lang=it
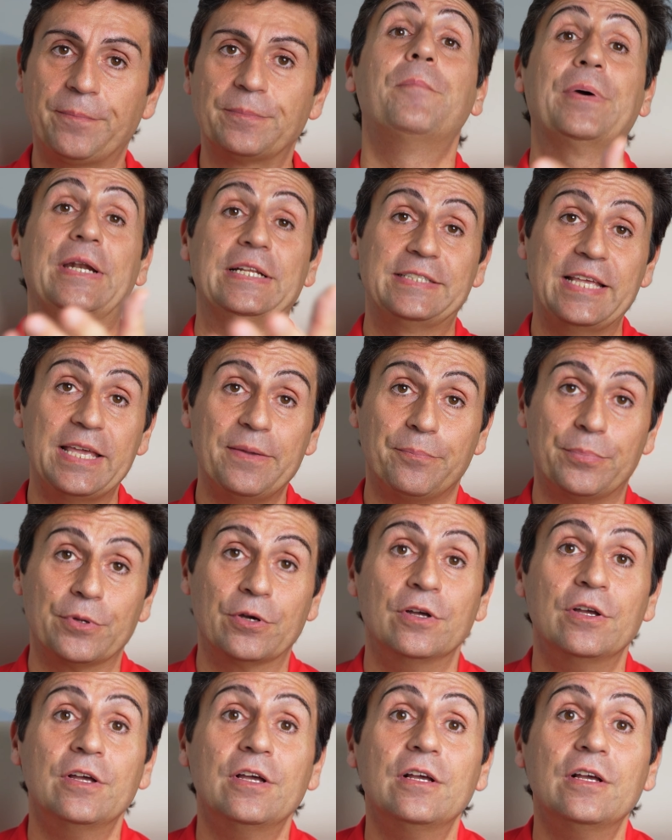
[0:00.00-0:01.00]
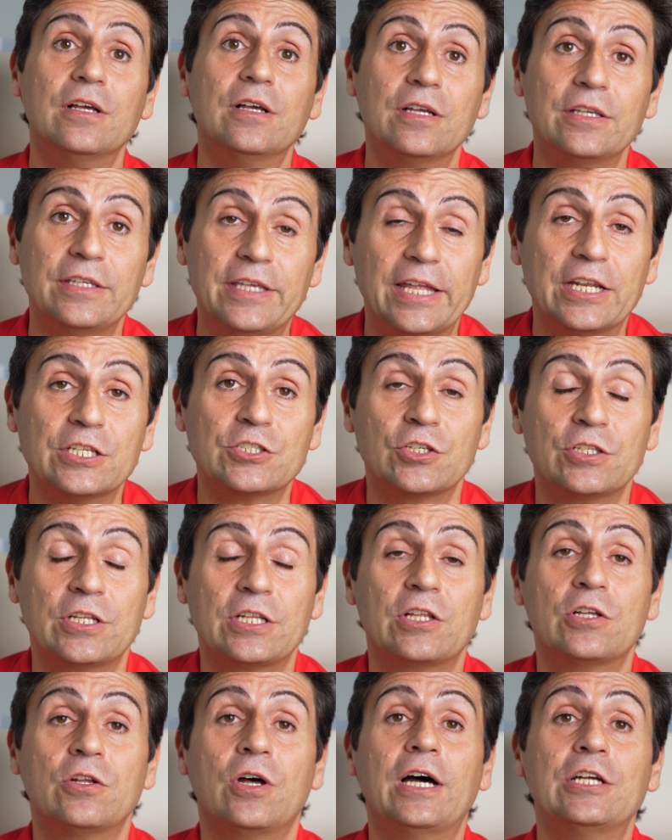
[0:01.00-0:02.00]
Per esempio, ieri sono
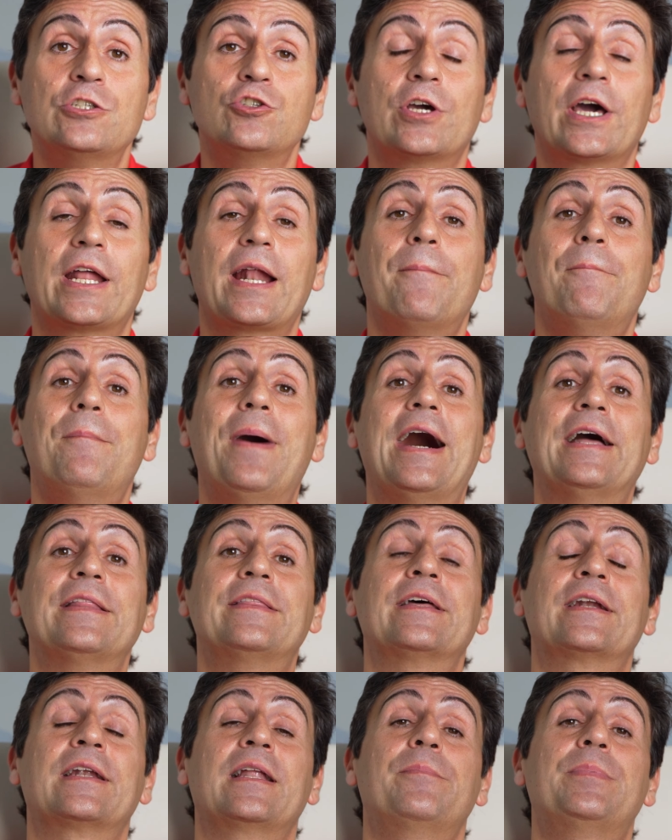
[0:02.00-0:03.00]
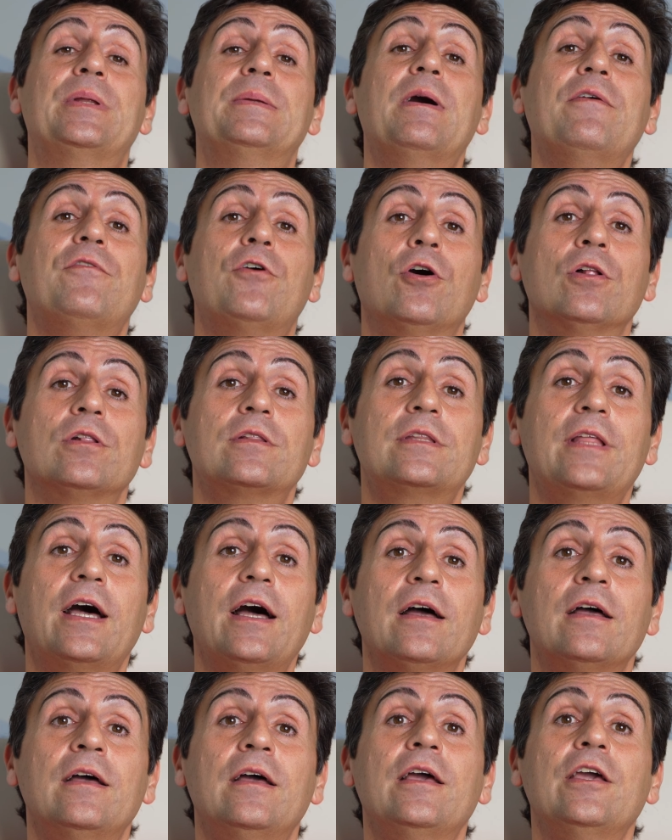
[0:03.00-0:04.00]
andato a giocare a padel la prima
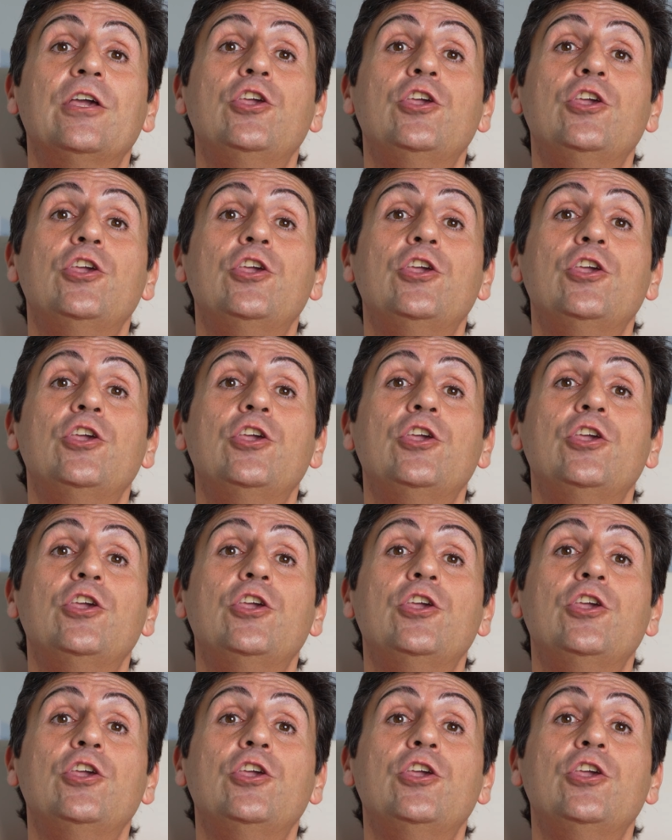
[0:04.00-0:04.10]
volta,